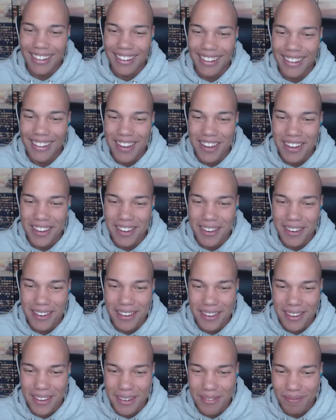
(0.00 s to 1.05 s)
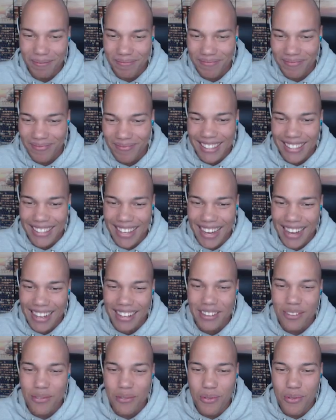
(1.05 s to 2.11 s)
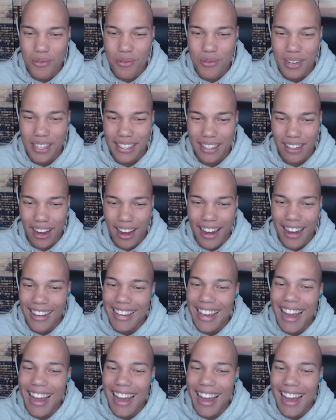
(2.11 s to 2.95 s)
Ähm, ja gut, ich glaube, ah,